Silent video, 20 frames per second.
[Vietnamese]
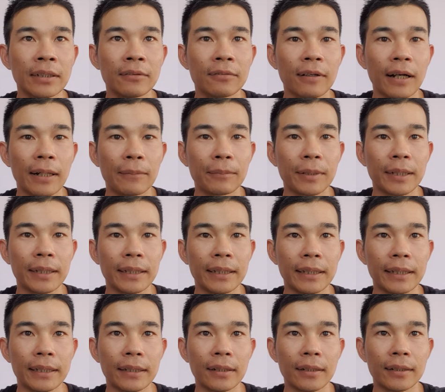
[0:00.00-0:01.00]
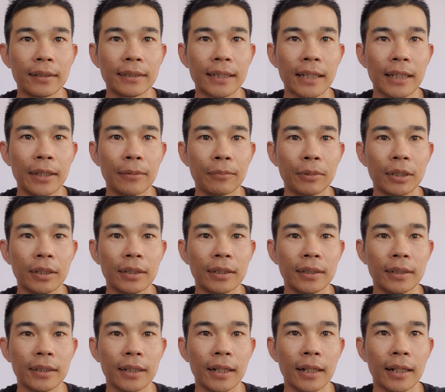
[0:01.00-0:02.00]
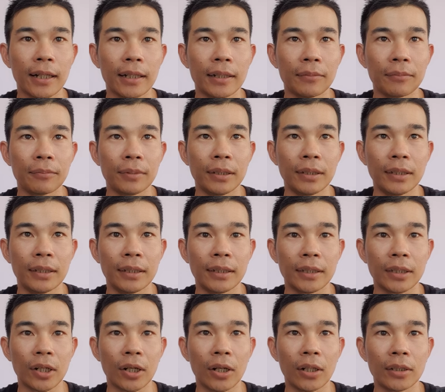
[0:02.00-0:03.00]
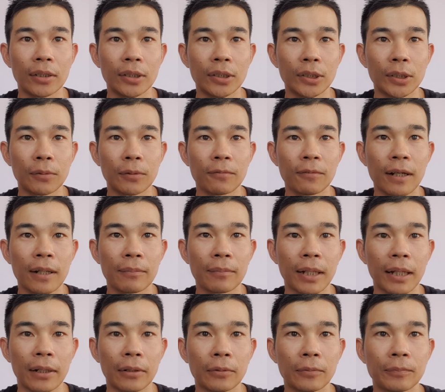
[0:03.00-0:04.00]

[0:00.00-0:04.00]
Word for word: Farm này thì coi xem coi uh, mình chọn vô trong cái farm nào.